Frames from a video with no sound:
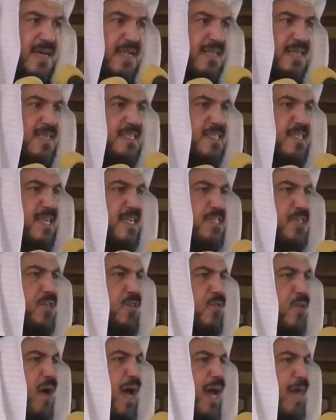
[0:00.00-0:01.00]

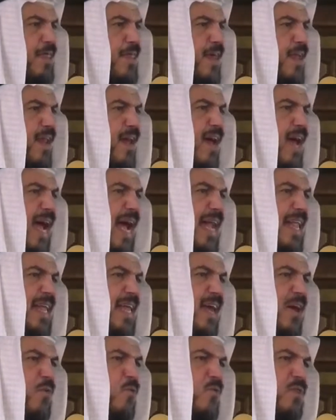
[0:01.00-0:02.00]
نستشعر أثر
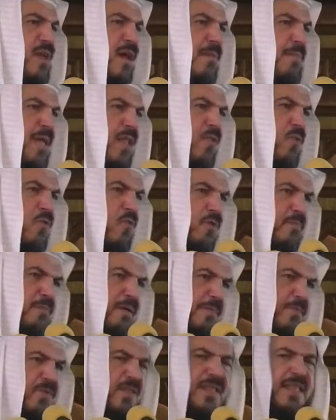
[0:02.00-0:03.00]
أن يكون
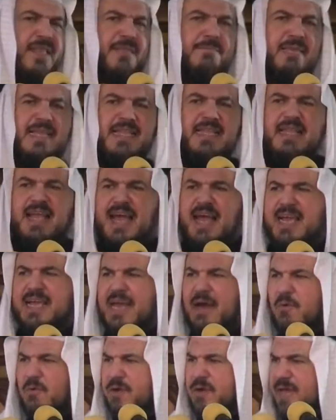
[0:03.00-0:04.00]
بالقرب من منا
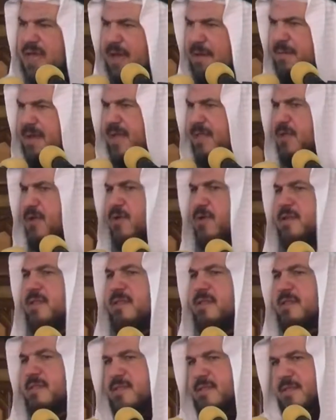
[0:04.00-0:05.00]
كوكبة
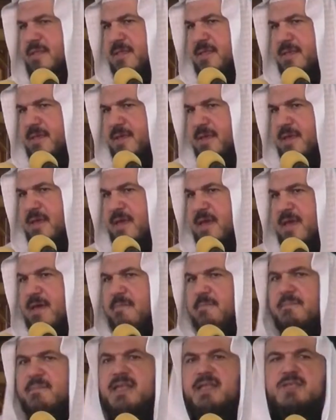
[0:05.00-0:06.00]

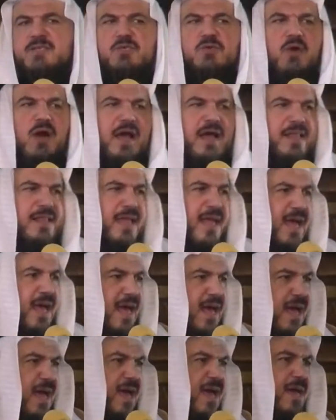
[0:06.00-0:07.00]
من
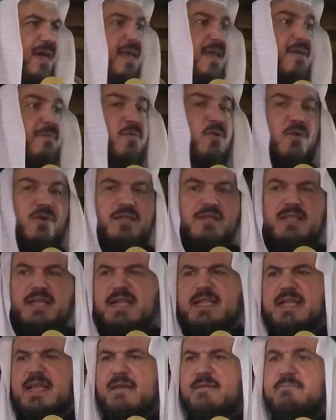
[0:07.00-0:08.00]
شهداء
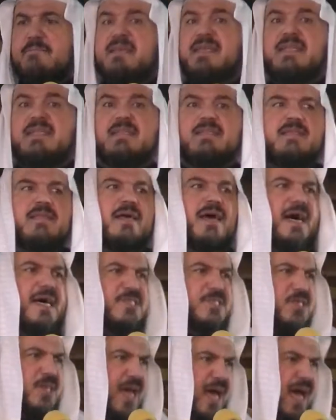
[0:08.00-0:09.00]
مؤتة من
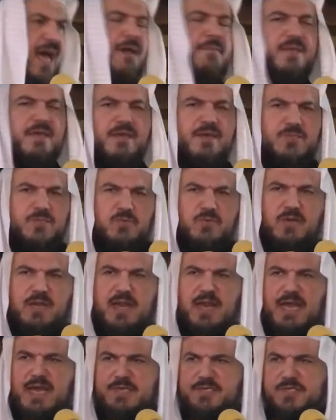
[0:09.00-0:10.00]
أصحاب رسول
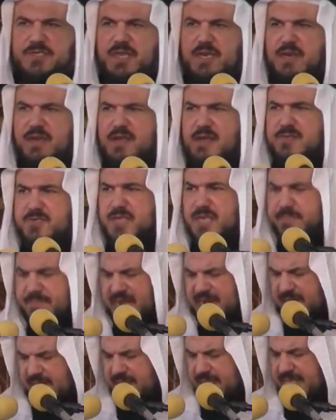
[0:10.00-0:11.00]
الله صلى الله عليه وسلم
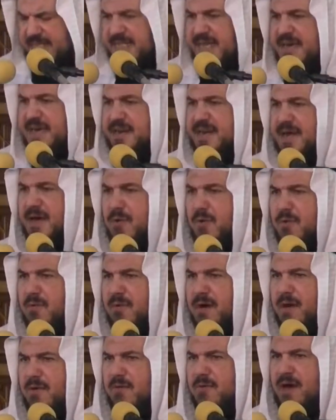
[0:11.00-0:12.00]
الذين
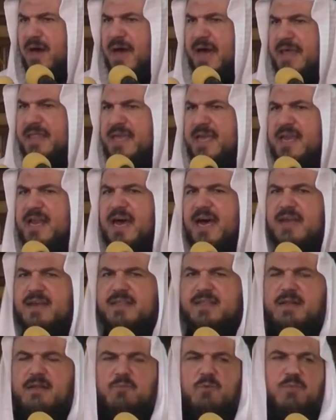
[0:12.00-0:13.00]
رووا هذه
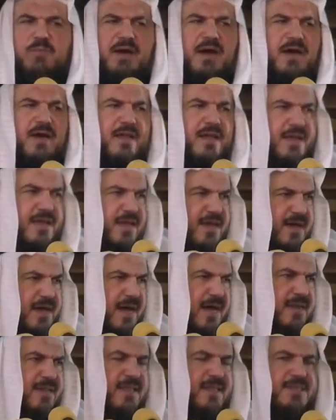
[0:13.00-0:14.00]
الأرض المباركة
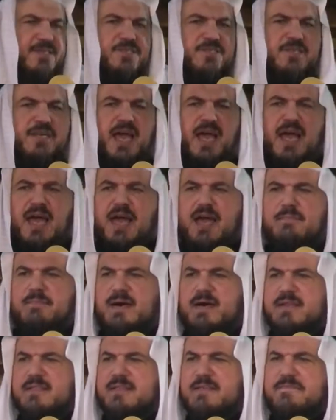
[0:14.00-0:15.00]
أرض الشام
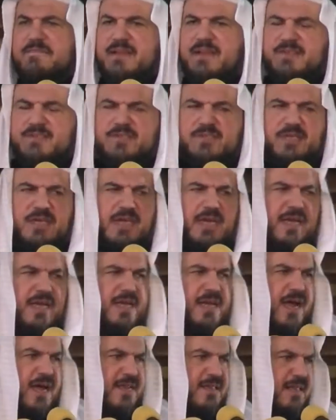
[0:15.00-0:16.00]
أرض
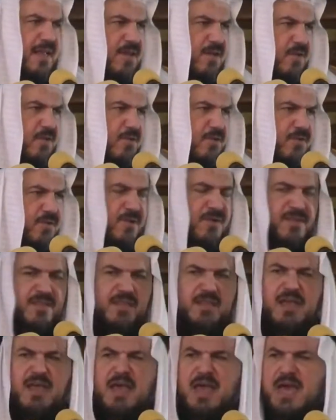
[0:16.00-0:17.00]
فلسطين أرض
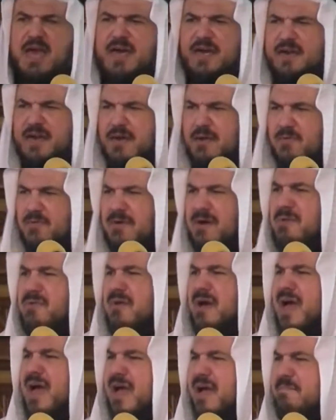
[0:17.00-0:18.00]
الأردن
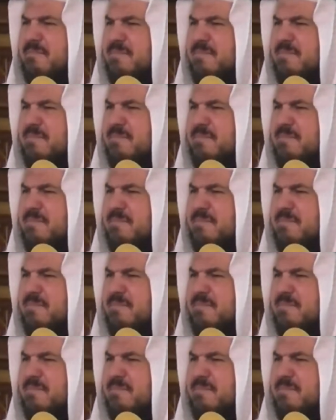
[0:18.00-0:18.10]
رووها